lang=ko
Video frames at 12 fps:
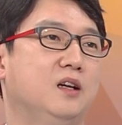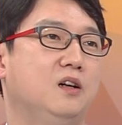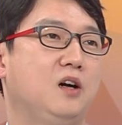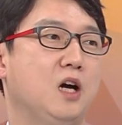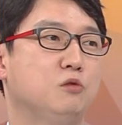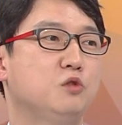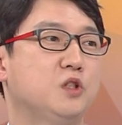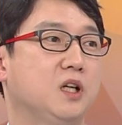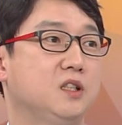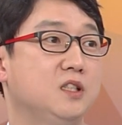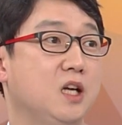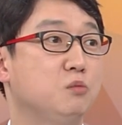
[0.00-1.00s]
어, 항우울제
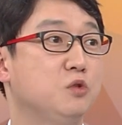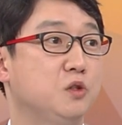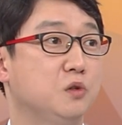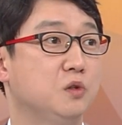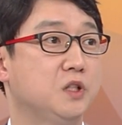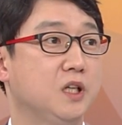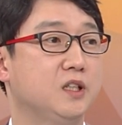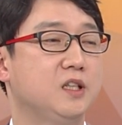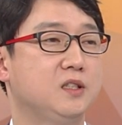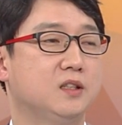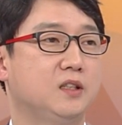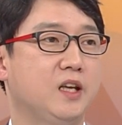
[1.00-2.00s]
같은 약물치료를 시행을
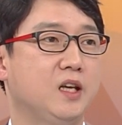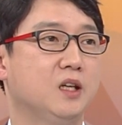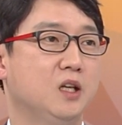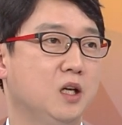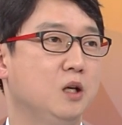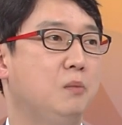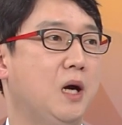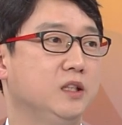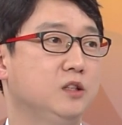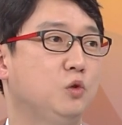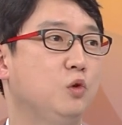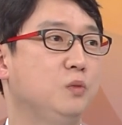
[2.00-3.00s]
했을 때
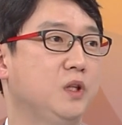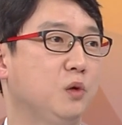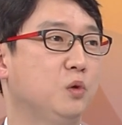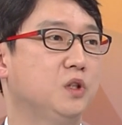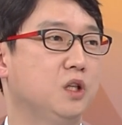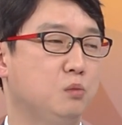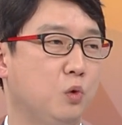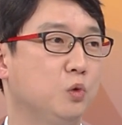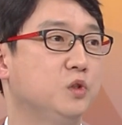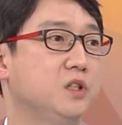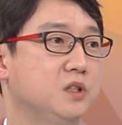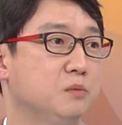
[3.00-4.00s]
많은 도움이 되고 있다는
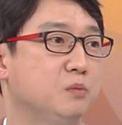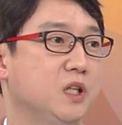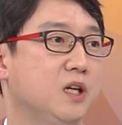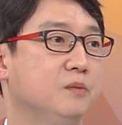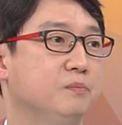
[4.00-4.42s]
보고들이 있습니다.